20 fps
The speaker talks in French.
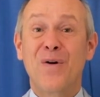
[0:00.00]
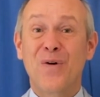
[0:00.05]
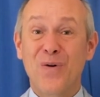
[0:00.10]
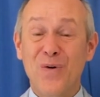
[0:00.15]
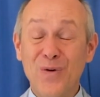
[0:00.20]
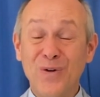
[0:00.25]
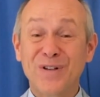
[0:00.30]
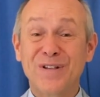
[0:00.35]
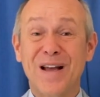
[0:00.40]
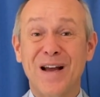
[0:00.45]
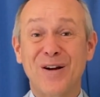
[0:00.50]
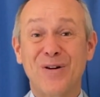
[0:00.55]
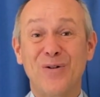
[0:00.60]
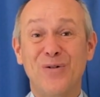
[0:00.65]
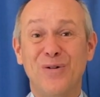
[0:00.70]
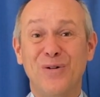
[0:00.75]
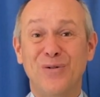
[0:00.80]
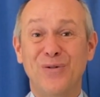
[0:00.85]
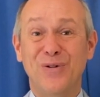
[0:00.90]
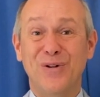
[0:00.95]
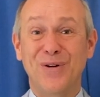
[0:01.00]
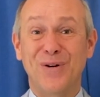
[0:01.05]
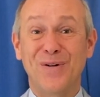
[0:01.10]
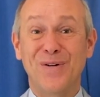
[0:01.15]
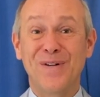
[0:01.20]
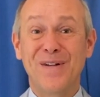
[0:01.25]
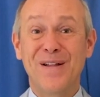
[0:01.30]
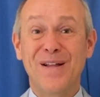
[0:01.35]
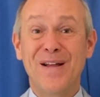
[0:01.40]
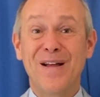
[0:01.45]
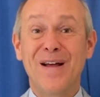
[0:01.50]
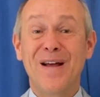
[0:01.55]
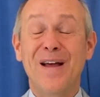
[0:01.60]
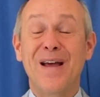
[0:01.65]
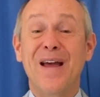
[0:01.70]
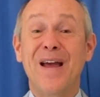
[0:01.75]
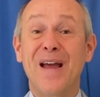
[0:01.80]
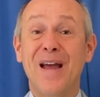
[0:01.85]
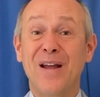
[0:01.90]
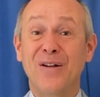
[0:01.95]
Consacre-lui du temps
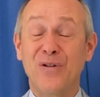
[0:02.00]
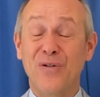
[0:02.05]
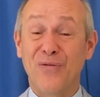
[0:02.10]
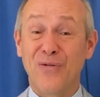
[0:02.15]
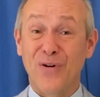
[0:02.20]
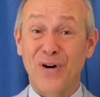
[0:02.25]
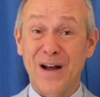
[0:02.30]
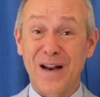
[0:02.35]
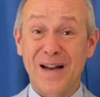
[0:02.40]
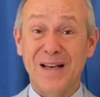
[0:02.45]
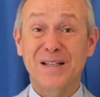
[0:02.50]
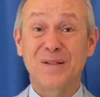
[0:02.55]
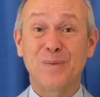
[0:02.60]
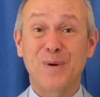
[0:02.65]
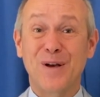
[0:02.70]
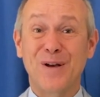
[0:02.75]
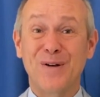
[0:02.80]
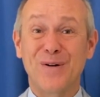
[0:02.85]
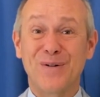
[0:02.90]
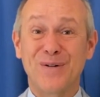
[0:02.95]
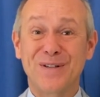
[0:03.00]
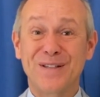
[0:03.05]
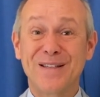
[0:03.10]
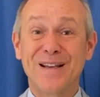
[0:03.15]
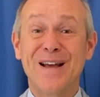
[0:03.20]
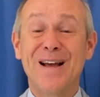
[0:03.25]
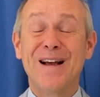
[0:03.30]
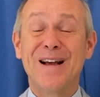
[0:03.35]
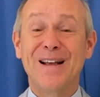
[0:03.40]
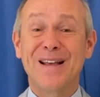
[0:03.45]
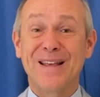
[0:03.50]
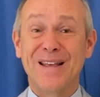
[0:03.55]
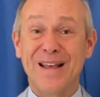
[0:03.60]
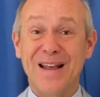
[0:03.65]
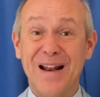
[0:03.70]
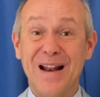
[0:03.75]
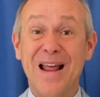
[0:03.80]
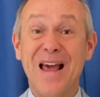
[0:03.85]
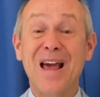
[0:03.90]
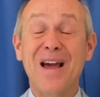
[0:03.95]
et tu feras l'expérience
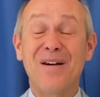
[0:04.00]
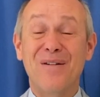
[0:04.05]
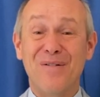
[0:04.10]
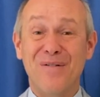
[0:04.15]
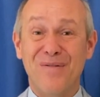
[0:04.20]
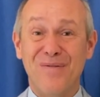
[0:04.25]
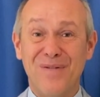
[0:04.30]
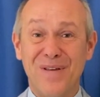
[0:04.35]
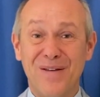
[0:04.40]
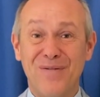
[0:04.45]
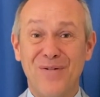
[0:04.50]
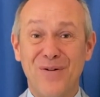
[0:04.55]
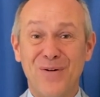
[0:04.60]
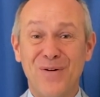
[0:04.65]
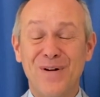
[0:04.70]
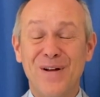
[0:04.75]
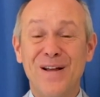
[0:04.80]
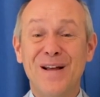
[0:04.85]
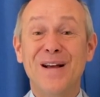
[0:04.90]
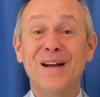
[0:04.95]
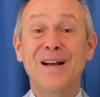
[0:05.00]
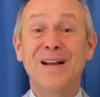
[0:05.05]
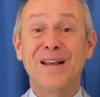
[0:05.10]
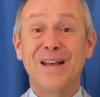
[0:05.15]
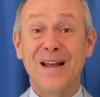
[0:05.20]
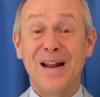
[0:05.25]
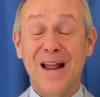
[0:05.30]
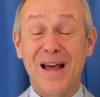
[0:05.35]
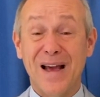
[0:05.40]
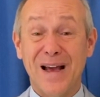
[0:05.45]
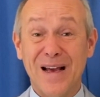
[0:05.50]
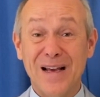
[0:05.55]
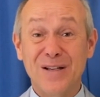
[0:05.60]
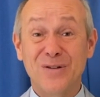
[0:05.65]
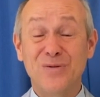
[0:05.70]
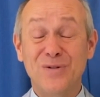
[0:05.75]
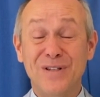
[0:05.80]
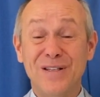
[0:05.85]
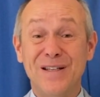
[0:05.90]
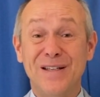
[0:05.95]
qu'il est vivant, qu'il est
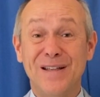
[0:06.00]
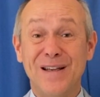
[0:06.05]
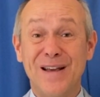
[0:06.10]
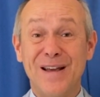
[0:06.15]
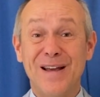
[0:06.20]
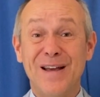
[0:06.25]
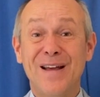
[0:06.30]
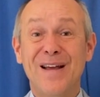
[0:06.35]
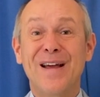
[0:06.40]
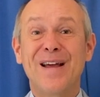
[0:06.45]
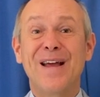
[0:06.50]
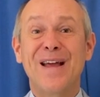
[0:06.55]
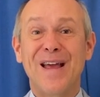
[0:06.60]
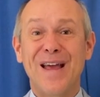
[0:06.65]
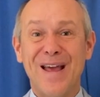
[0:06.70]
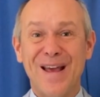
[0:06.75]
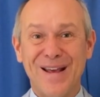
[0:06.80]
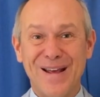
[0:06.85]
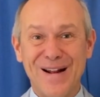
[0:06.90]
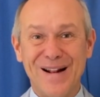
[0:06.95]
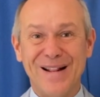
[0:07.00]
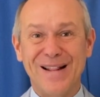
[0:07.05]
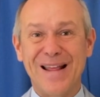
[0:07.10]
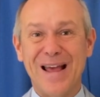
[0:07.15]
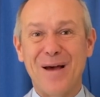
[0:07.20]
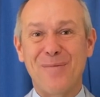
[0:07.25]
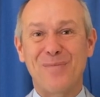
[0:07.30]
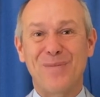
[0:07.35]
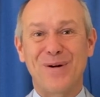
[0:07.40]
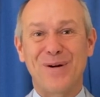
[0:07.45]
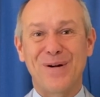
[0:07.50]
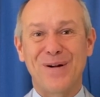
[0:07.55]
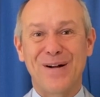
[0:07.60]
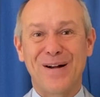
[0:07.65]
ressuscité et qu'il t'aime.